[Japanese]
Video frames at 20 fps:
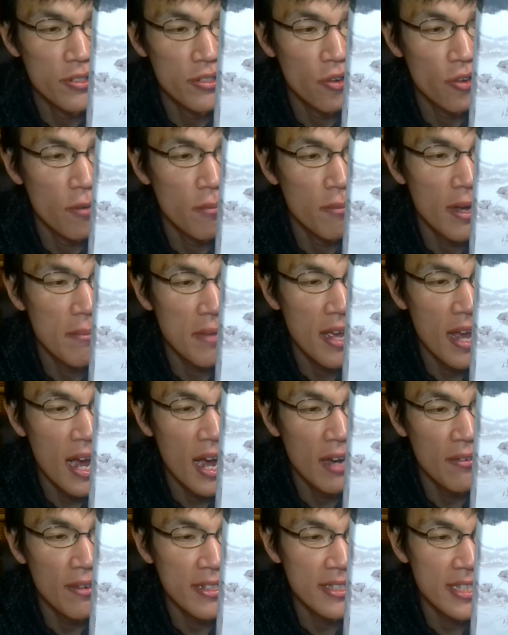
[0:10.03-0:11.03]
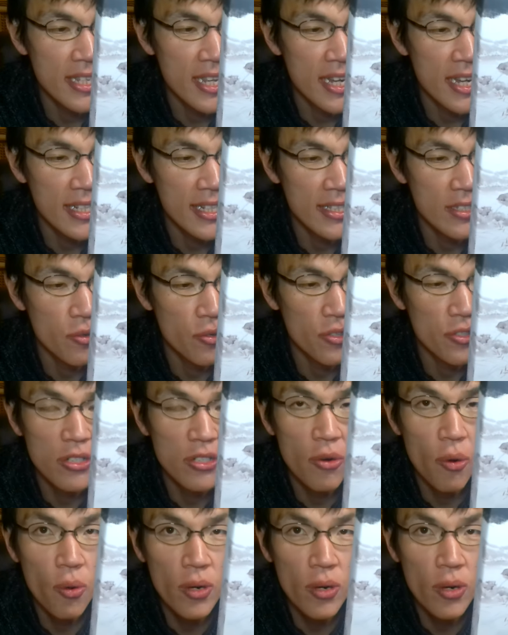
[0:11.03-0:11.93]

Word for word: 黒豆合わせ焼きという